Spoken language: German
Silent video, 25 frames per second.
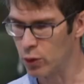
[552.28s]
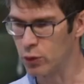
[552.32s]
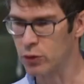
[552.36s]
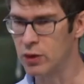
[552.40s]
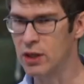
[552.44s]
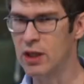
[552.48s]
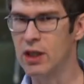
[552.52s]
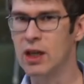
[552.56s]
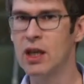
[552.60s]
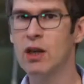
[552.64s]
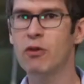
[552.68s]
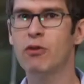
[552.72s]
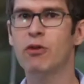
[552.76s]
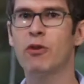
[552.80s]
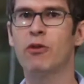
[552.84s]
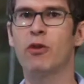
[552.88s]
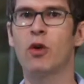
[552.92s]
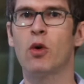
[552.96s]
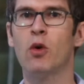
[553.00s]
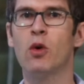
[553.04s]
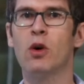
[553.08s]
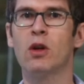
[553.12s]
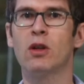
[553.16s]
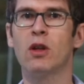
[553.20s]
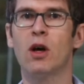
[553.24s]
und die reifen
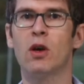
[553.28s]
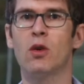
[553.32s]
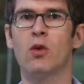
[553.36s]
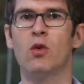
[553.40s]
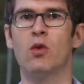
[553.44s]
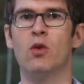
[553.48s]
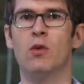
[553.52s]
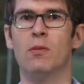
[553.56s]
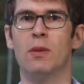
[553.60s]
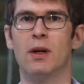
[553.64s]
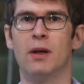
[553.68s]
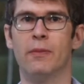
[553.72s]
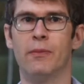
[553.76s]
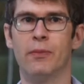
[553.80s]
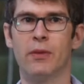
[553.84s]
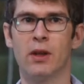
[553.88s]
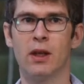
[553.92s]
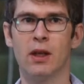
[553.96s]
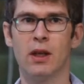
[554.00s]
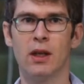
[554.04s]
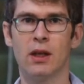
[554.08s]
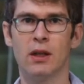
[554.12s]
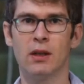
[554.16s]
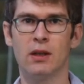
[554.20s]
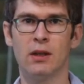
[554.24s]
Fruchtaromen
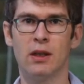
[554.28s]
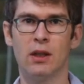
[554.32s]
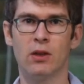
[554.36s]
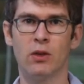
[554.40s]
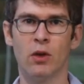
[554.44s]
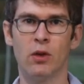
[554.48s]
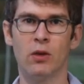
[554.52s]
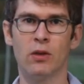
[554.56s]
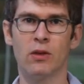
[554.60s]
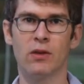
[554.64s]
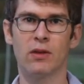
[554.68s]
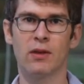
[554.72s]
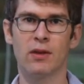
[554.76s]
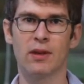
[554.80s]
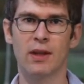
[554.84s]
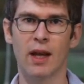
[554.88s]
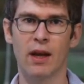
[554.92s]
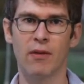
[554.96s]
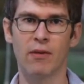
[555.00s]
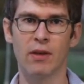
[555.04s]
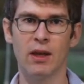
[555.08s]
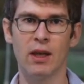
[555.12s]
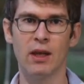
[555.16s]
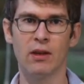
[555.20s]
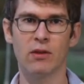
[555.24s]
die den
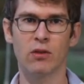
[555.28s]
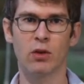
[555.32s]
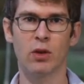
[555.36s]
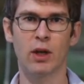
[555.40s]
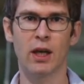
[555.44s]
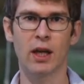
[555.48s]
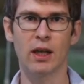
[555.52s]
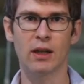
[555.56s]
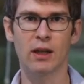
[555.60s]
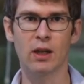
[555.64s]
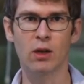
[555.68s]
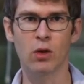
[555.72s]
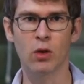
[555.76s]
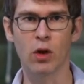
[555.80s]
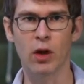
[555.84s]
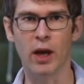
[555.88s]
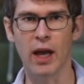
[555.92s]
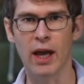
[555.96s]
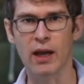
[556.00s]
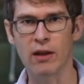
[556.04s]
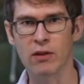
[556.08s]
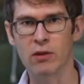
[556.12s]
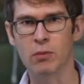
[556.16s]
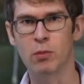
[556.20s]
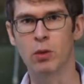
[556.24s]
Wein so richtig
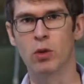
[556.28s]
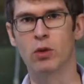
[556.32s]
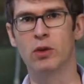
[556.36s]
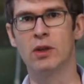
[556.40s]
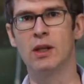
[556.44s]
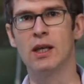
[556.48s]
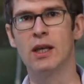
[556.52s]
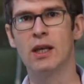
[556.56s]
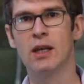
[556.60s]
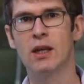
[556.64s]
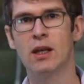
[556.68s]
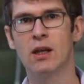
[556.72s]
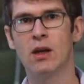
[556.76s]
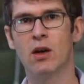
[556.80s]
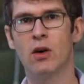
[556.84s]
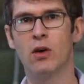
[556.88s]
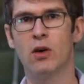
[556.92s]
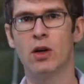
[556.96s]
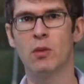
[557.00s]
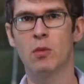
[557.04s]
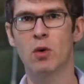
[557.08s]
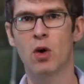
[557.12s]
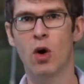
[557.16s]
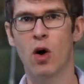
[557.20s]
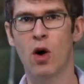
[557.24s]
explodieren
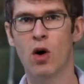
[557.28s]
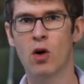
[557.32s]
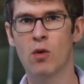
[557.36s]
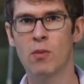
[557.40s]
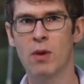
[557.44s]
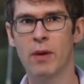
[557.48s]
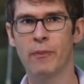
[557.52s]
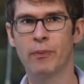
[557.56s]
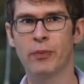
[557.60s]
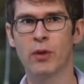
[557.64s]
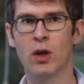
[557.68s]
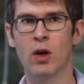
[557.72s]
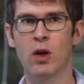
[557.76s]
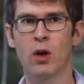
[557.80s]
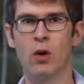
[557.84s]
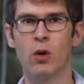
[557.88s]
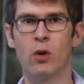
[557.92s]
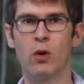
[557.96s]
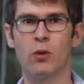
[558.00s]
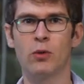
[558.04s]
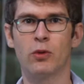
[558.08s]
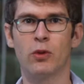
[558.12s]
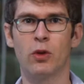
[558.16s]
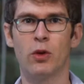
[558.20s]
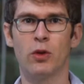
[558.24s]
im Gaumen
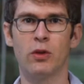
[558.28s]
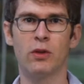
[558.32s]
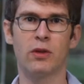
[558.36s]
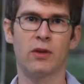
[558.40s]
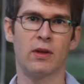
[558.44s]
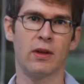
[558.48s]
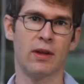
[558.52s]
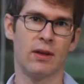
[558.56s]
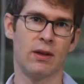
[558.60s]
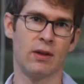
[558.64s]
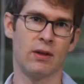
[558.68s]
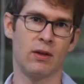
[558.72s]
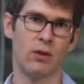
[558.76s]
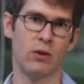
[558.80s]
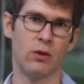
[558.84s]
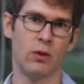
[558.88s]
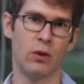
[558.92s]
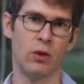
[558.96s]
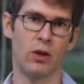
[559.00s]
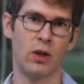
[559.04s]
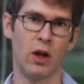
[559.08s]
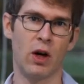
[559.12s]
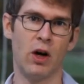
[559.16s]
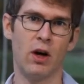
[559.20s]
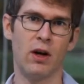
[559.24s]
und
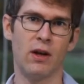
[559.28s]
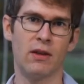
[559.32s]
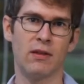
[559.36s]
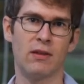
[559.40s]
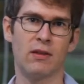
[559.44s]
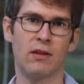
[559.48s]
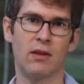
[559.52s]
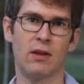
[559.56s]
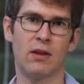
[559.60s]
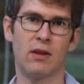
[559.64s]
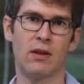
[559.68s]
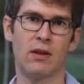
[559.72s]
durch das